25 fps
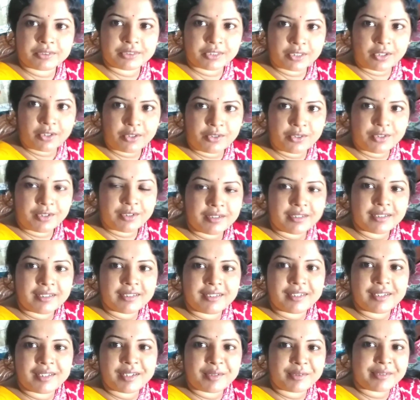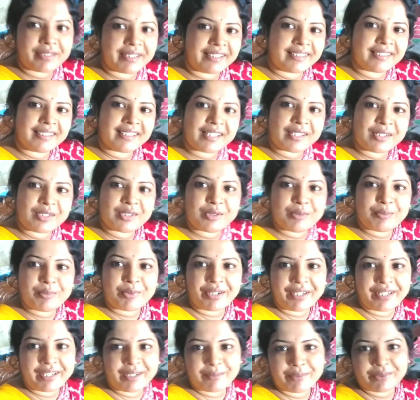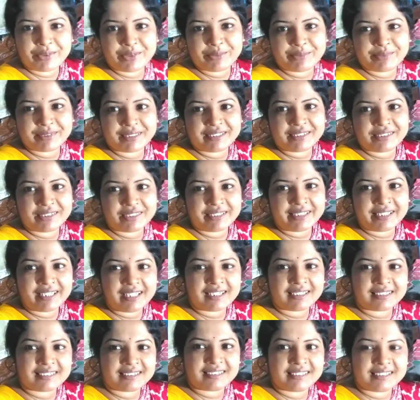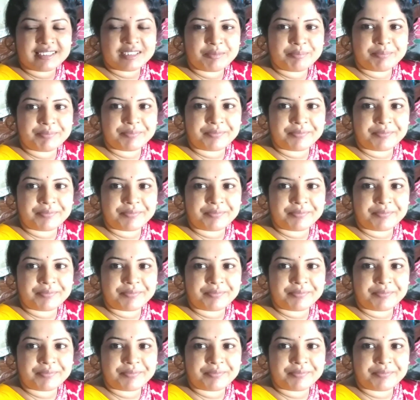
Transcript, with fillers: চলো দেখতে থাকো পরে আবার তোমাদের সঙ্গে আসছি